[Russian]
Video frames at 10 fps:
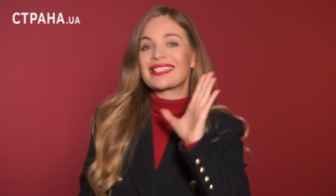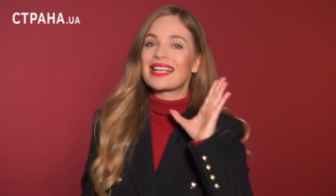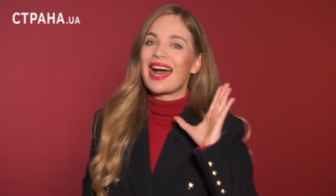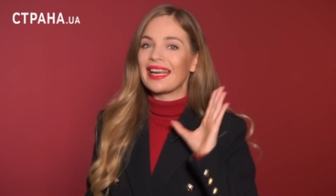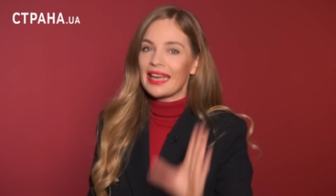
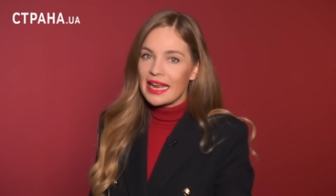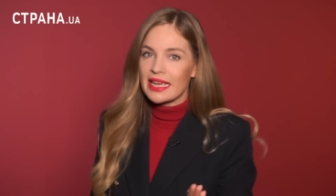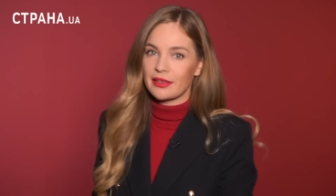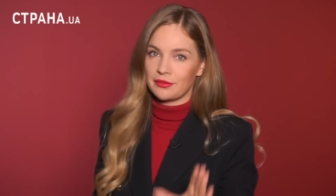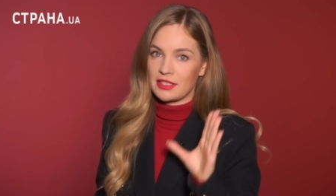
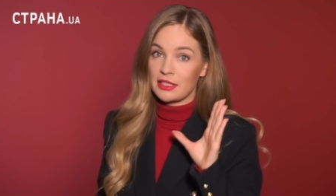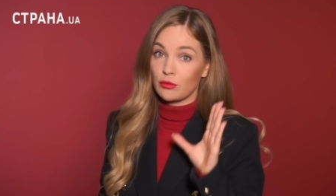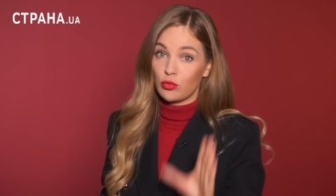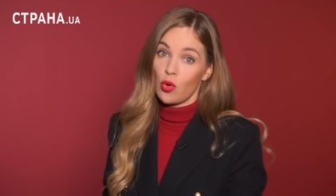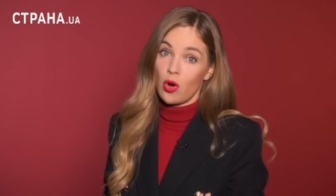скорее
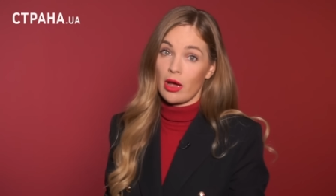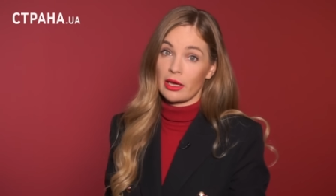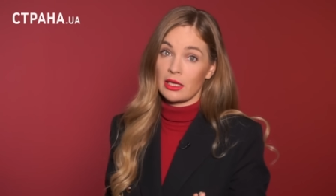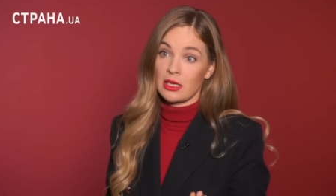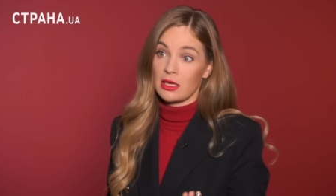всего
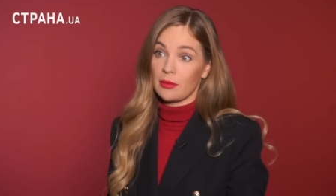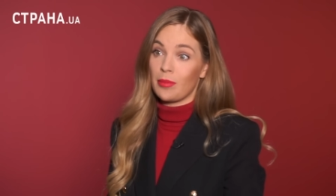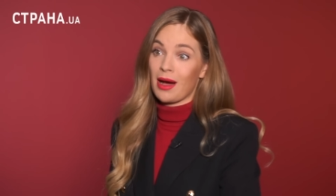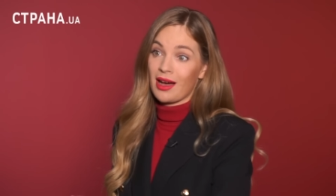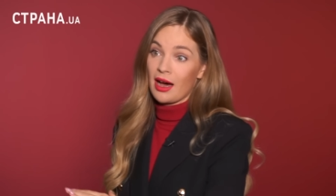и и
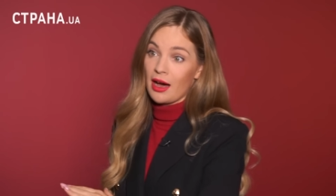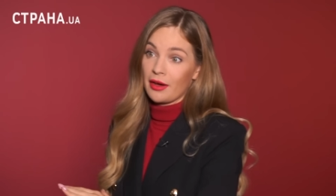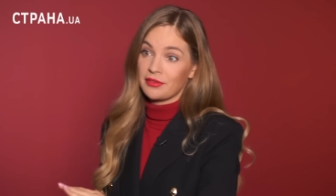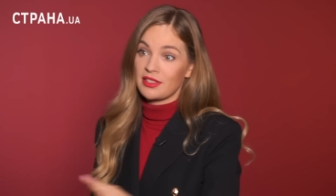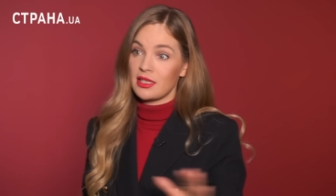
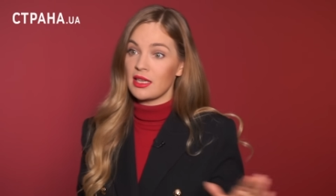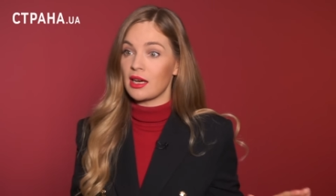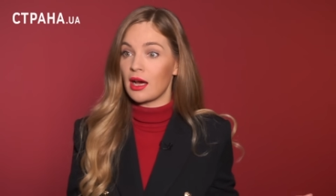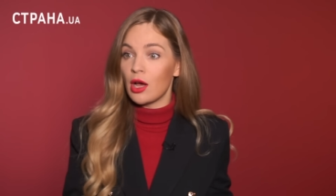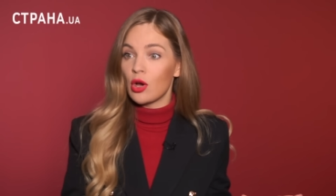пока
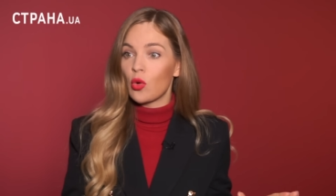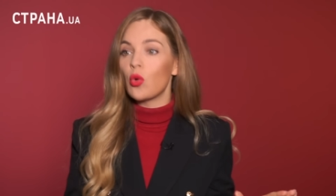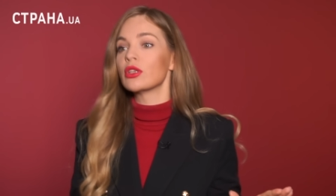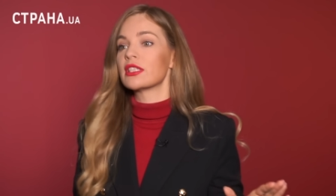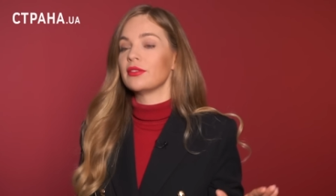все
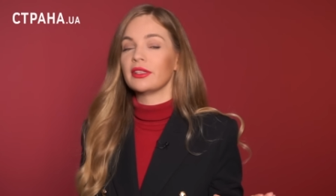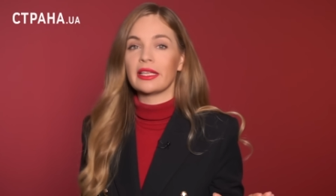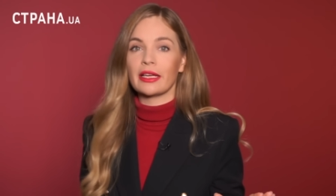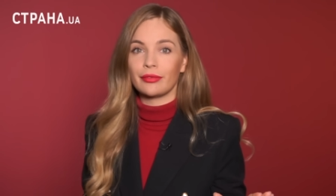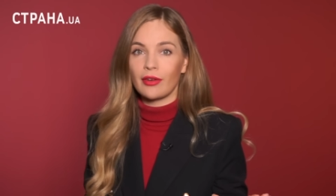
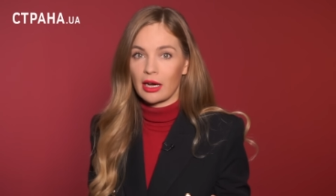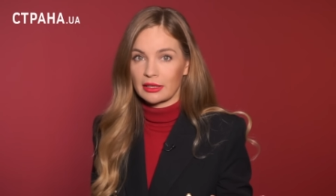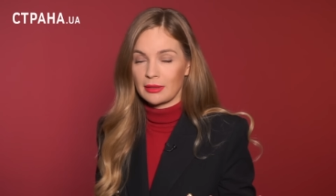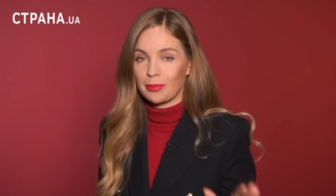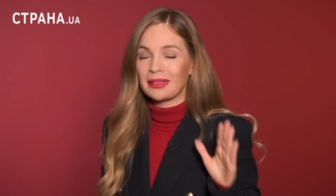косвенные
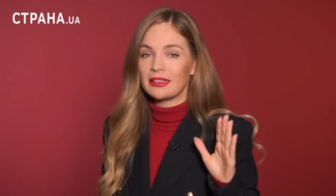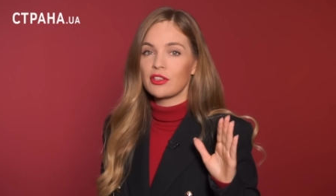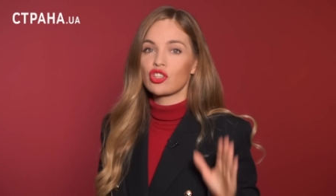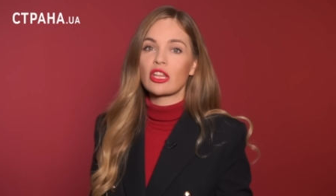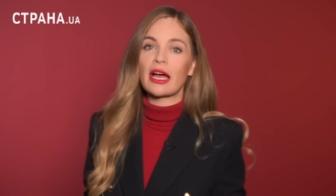факты
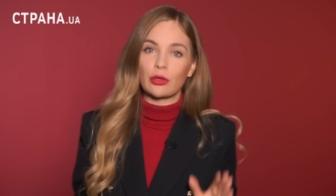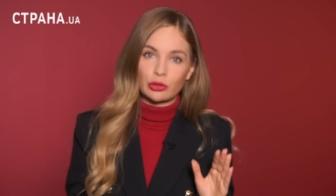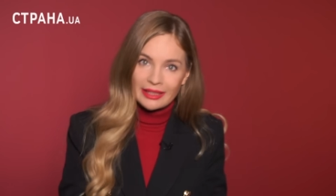подтверждают